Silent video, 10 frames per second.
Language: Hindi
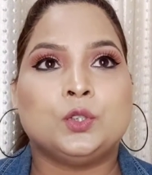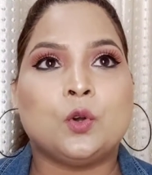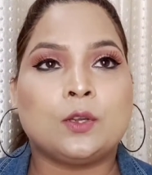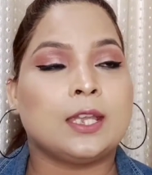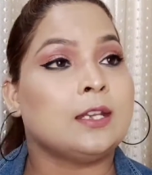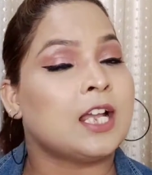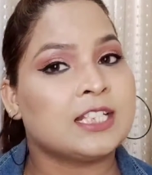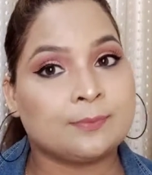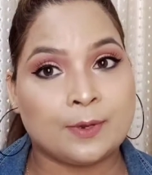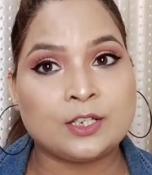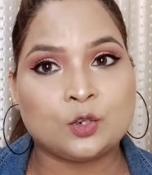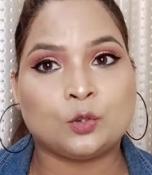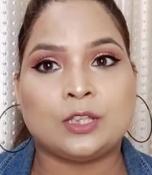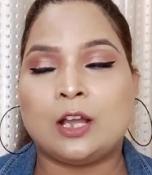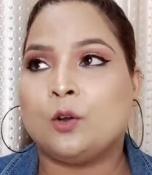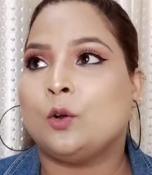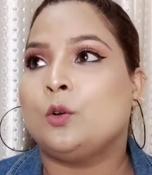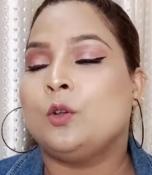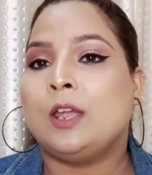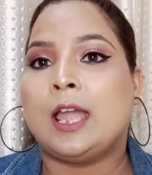जो कि ना स्मज होता हो
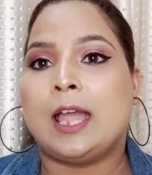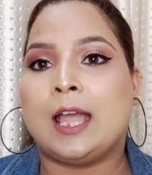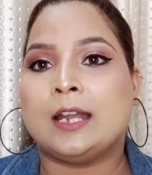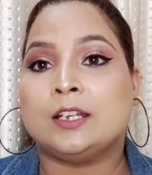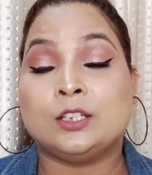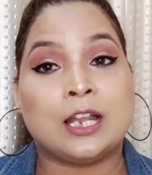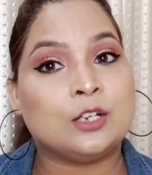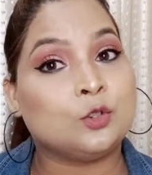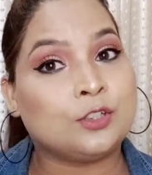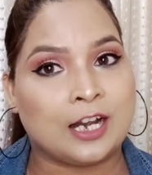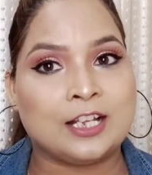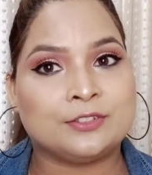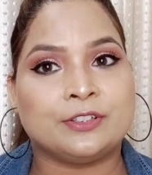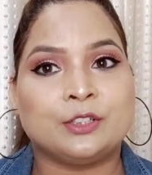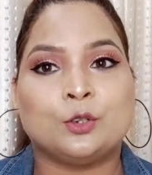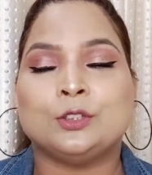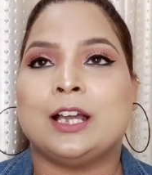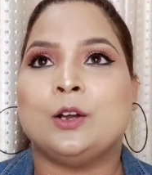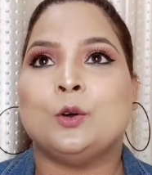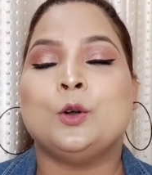एंड ना जो ट्रांसफर होता
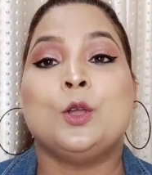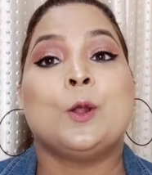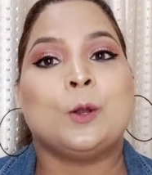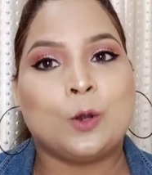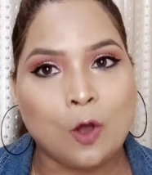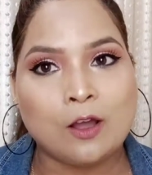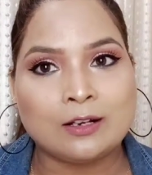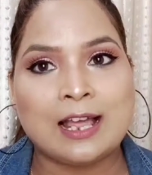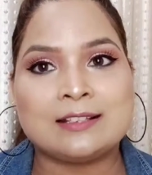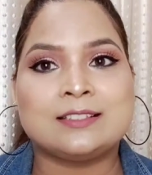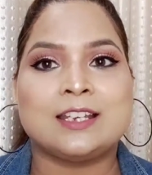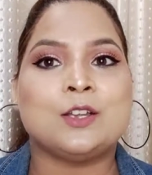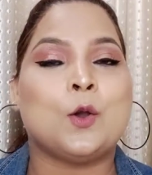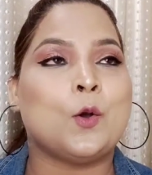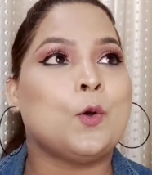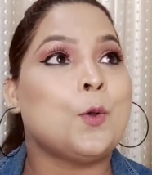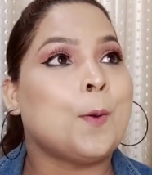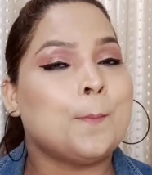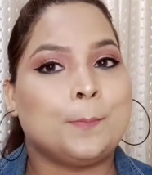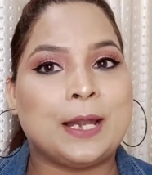हो लॉन्ग लास्टिंग हो
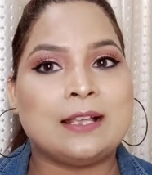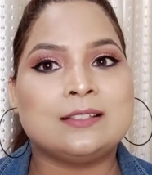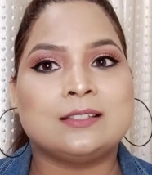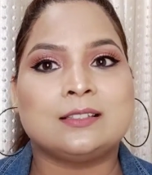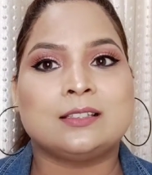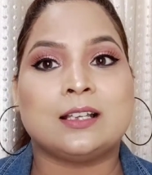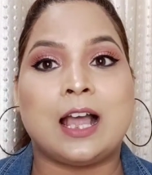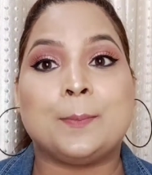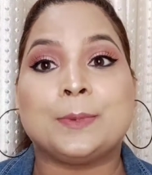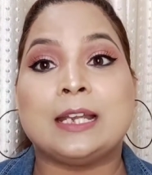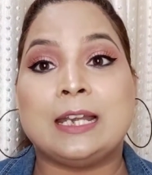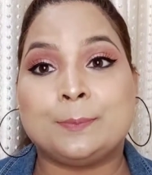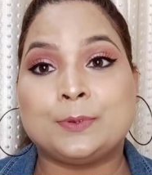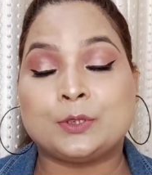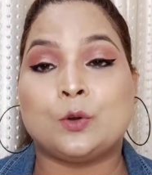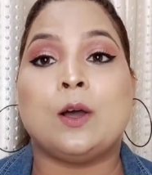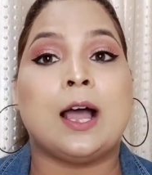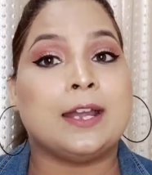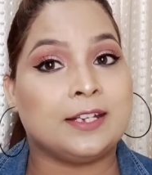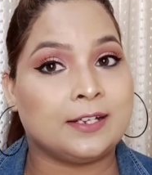प्लस आपके लिप्स को
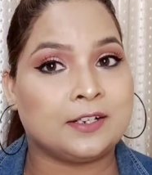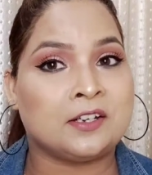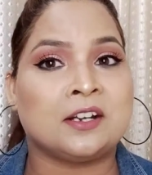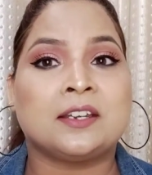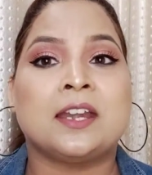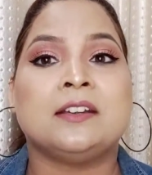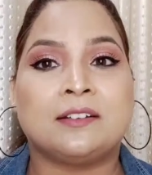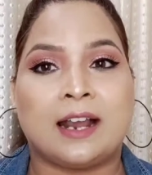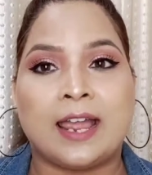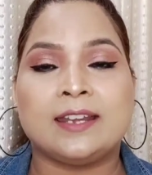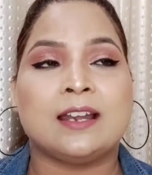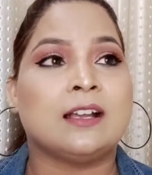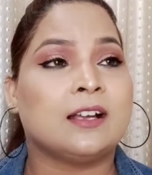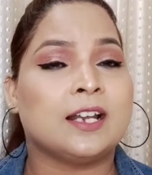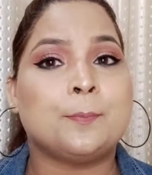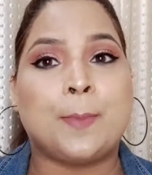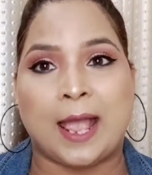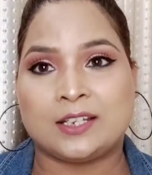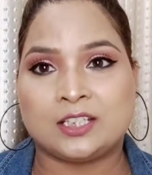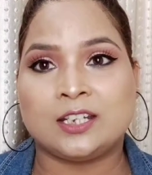हाइड्रेटेड रखे ड्राई ना करे
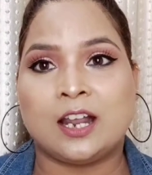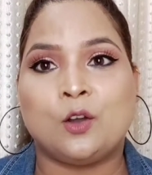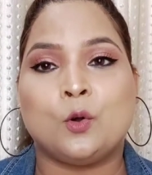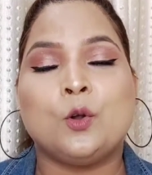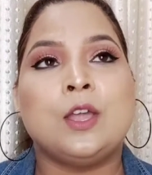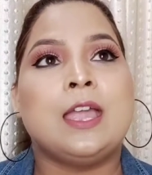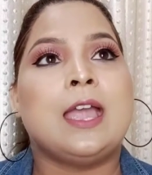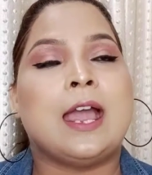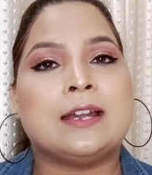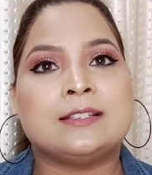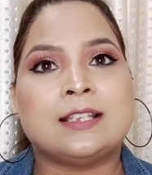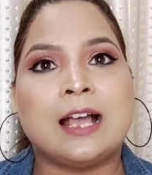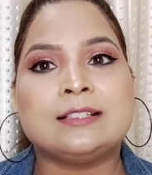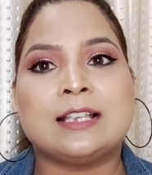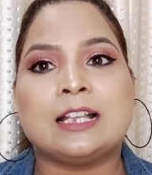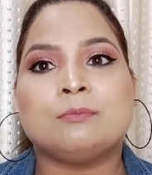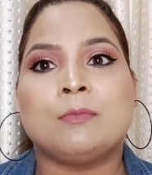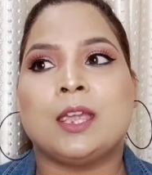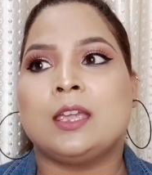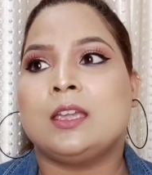पैची ना हो एंड साथ साथ
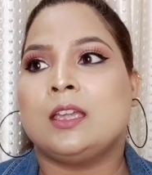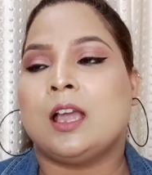में